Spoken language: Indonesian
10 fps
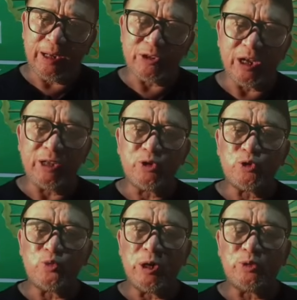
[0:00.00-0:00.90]
pada saat
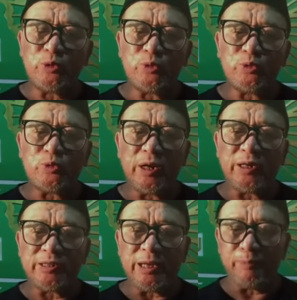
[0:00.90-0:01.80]
sesuatu itu sudah
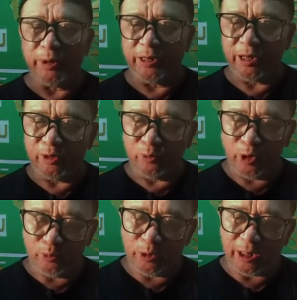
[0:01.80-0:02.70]
disampaikan
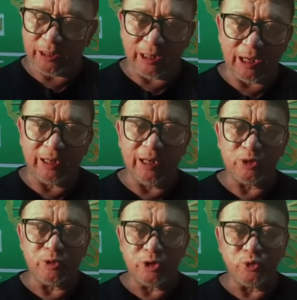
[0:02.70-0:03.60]
walaupun katakanlah
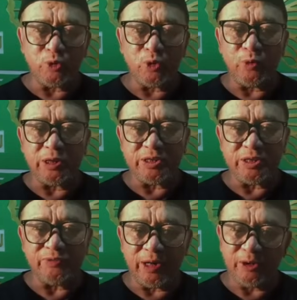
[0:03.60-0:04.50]
sudah surah wal
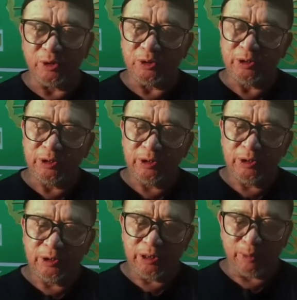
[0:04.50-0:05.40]
istifadoh
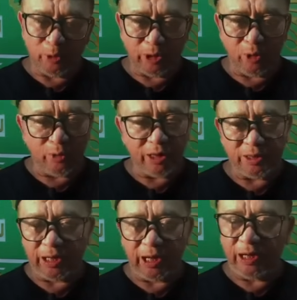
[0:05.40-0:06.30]
tapi orang-orang
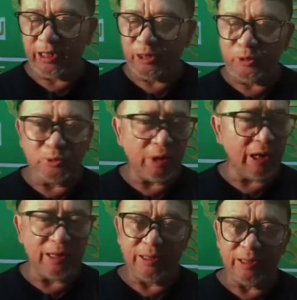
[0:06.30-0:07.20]
sekarang itu
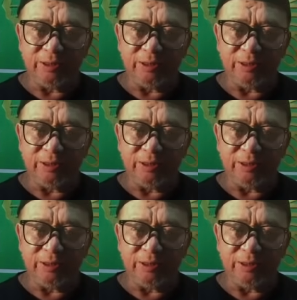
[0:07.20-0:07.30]
nggak ada,